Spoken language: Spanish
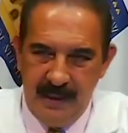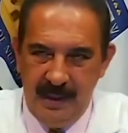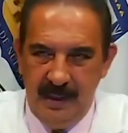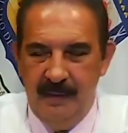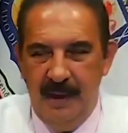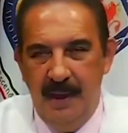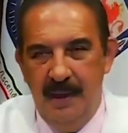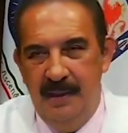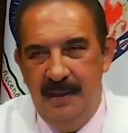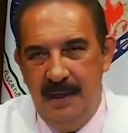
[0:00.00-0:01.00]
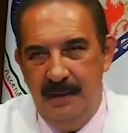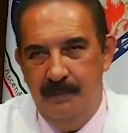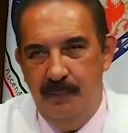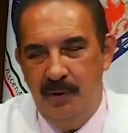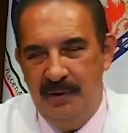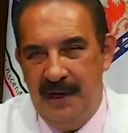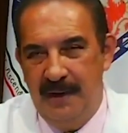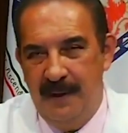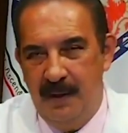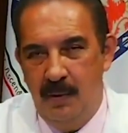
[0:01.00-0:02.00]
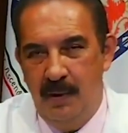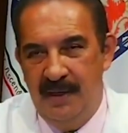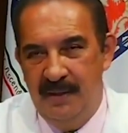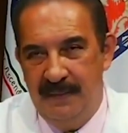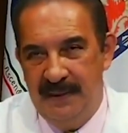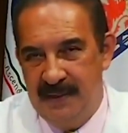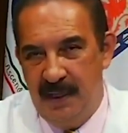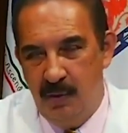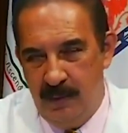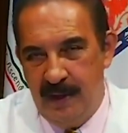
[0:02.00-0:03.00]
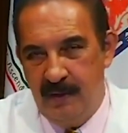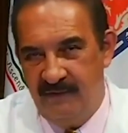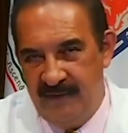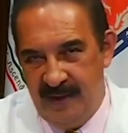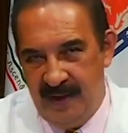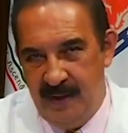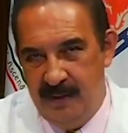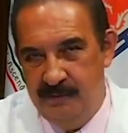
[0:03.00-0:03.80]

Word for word: ni, importar vacunas más que el gobierno federal.